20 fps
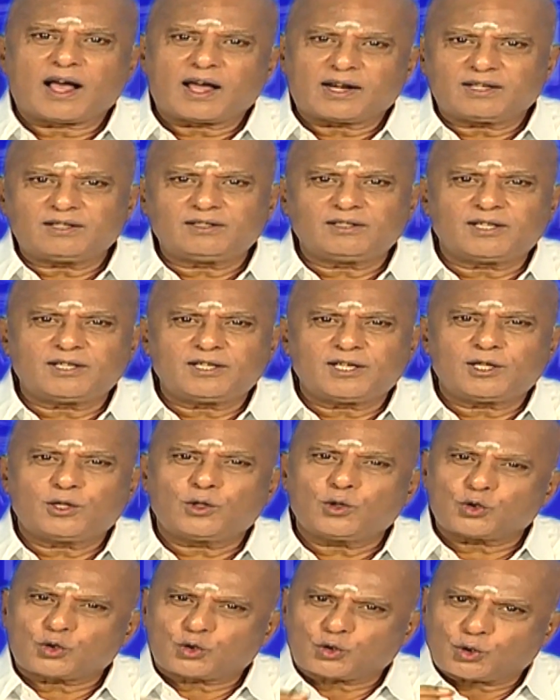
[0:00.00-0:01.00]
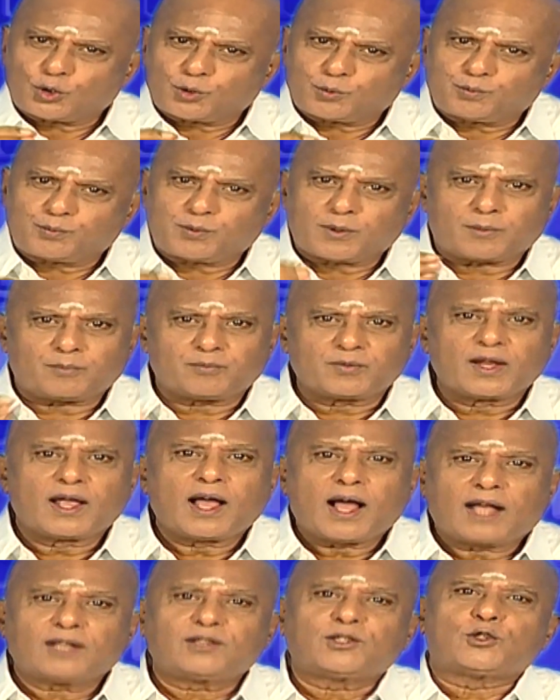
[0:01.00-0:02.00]
அறிந்தது ஏதோ சொற்பம்
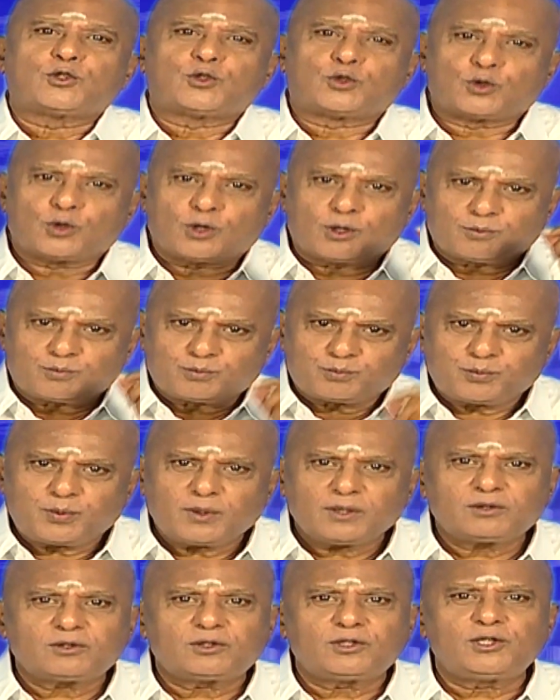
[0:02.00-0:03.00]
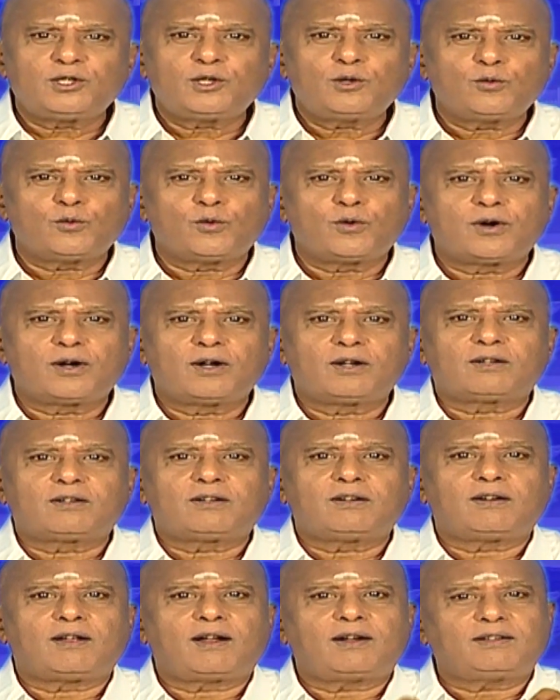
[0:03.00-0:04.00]
அந்த சொற்பத்தையும்
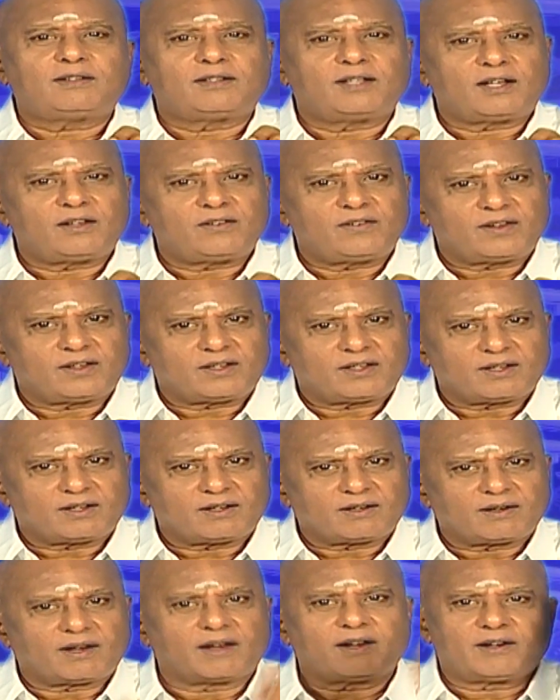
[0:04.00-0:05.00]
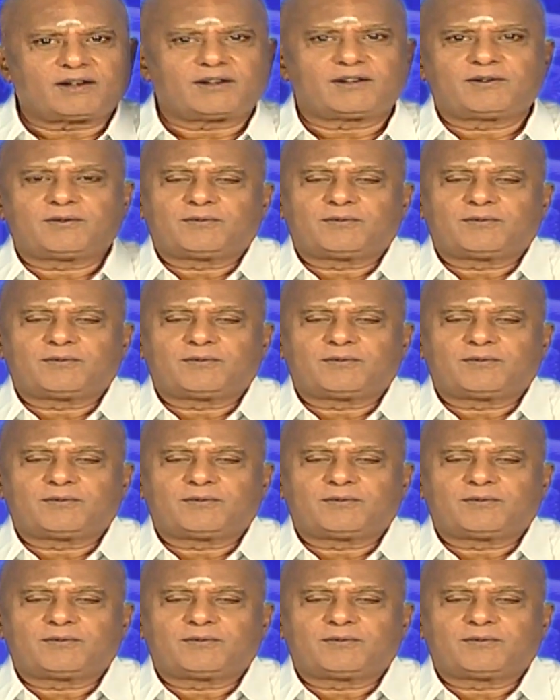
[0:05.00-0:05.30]
உங்களுக்கு நான் தெரிவிக்கின்றேன்